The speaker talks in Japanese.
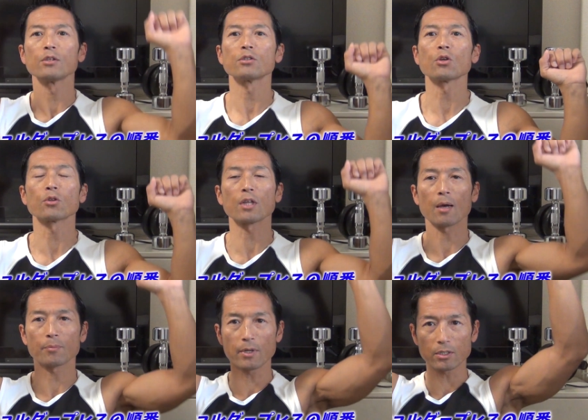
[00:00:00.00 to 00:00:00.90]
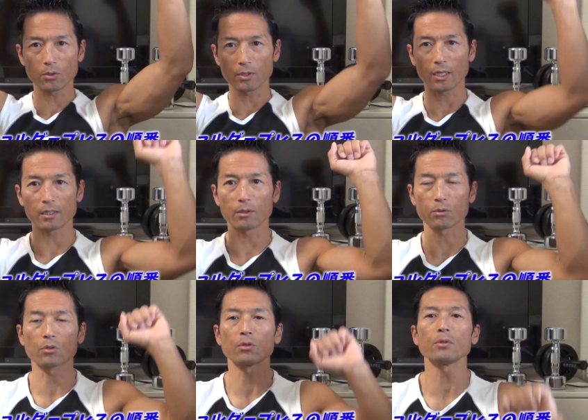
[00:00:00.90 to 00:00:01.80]
ショルダープレスをやってい
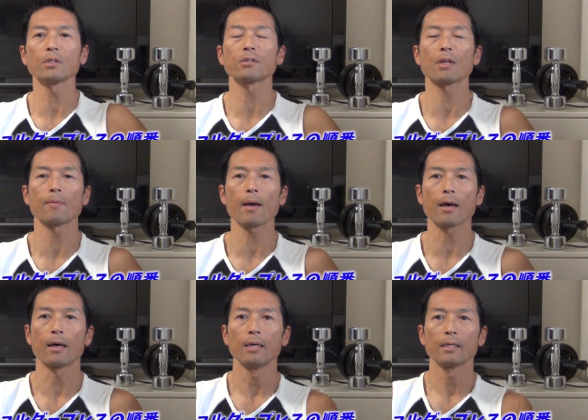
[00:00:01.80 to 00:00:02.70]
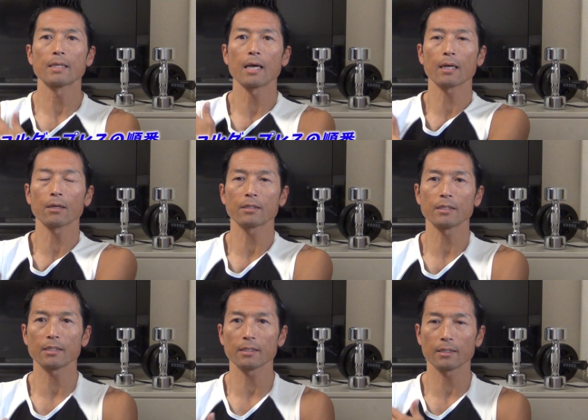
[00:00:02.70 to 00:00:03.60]
くというふうにすれば、三角
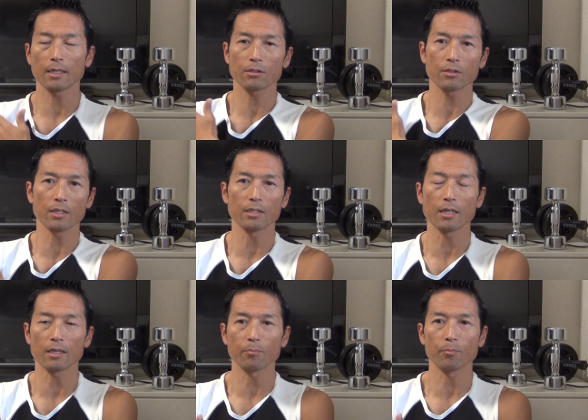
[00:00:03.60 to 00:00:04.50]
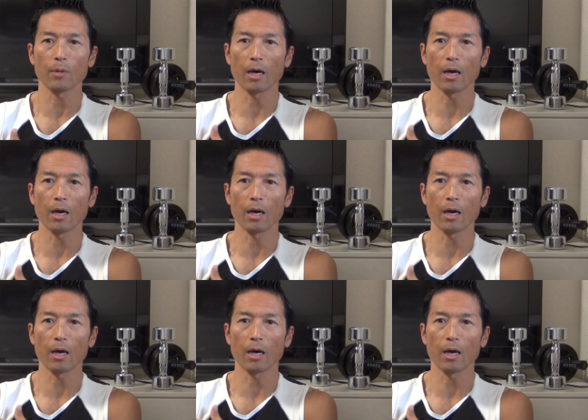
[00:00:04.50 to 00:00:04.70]
筋ね、すでにね、